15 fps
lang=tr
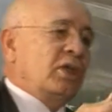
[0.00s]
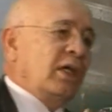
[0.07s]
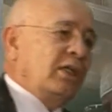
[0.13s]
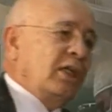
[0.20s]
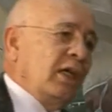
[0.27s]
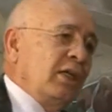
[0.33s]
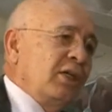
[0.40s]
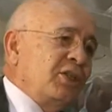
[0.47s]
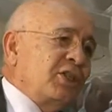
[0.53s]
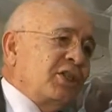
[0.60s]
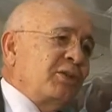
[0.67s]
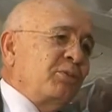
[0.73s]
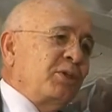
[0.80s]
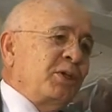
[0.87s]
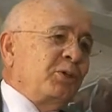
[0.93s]
Zateniniz
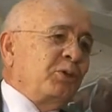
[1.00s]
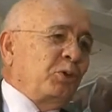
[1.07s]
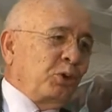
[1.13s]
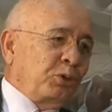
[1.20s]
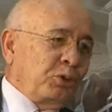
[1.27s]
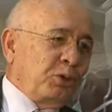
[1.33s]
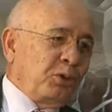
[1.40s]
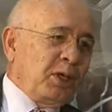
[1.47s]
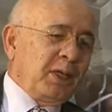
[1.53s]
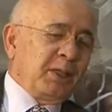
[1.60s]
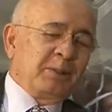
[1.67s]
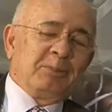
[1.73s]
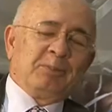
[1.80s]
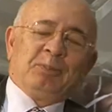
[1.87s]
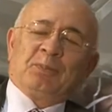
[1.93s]
gibi
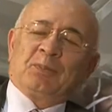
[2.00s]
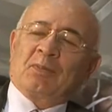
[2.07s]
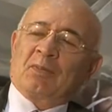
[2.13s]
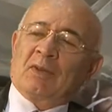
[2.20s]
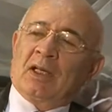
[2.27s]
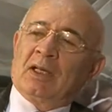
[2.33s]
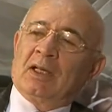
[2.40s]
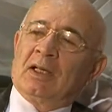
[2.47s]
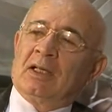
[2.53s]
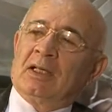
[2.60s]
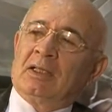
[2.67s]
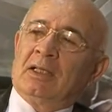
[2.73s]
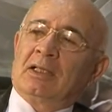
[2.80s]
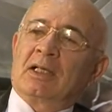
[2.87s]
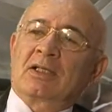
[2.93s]
doktorlar
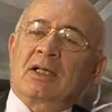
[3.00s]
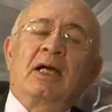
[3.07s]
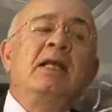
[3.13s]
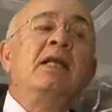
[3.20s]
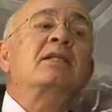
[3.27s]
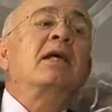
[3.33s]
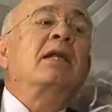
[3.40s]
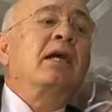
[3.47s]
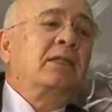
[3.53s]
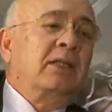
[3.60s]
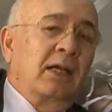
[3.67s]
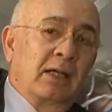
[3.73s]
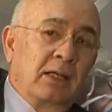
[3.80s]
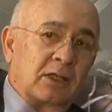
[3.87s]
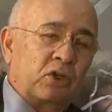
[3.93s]
ya da sahne
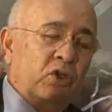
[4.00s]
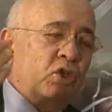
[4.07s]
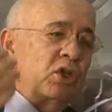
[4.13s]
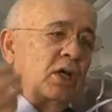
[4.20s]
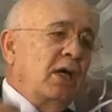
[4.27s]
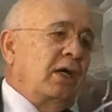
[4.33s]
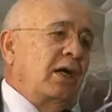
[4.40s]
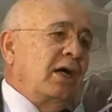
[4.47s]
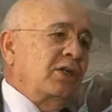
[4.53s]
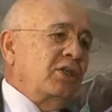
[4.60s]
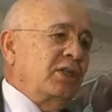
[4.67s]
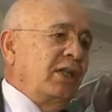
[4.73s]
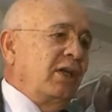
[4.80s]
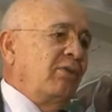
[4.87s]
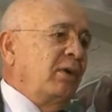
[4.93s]
sanatkarları ışığa
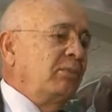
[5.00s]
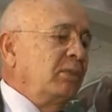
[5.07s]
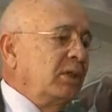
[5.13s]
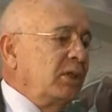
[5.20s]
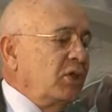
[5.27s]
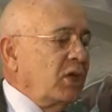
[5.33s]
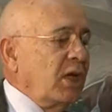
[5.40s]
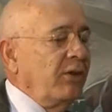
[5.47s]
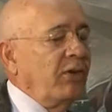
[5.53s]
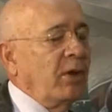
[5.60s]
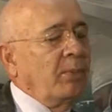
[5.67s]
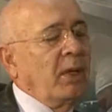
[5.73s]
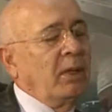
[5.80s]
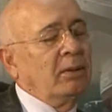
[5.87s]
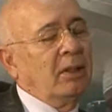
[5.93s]
karşı devamlı işlev
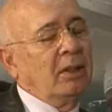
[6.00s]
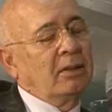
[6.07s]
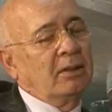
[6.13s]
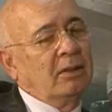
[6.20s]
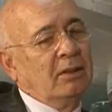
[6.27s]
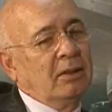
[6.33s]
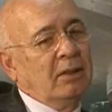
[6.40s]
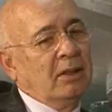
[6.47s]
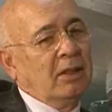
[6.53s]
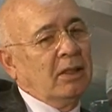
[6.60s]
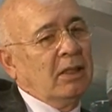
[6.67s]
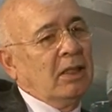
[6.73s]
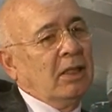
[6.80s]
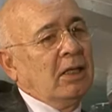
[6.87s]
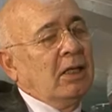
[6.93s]
yapanlar
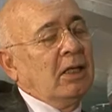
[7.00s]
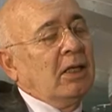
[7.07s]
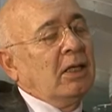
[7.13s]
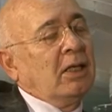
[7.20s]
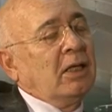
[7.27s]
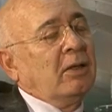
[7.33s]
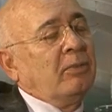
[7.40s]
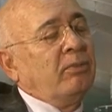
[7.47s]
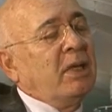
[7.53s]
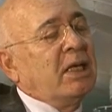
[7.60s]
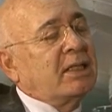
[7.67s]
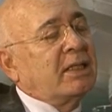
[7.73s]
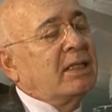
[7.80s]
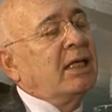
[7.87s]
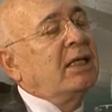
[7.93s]

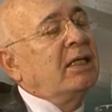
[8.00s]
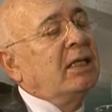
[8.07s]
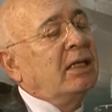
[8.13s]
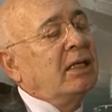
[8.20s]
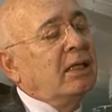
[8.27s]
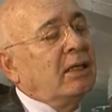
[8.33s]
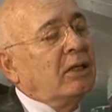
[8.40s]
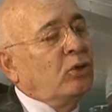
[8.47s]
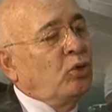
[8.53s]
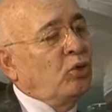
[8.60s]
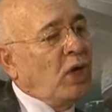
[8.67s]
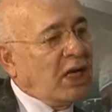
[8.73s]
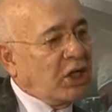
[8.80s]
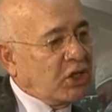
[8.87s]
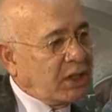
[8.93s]
mesleğini
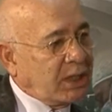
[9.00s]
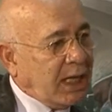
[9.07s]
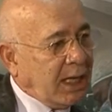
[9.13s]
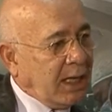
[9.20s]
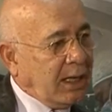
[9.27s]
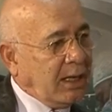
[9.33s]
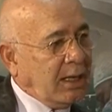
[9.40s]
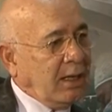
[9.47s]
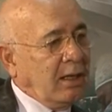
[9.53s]
güneşte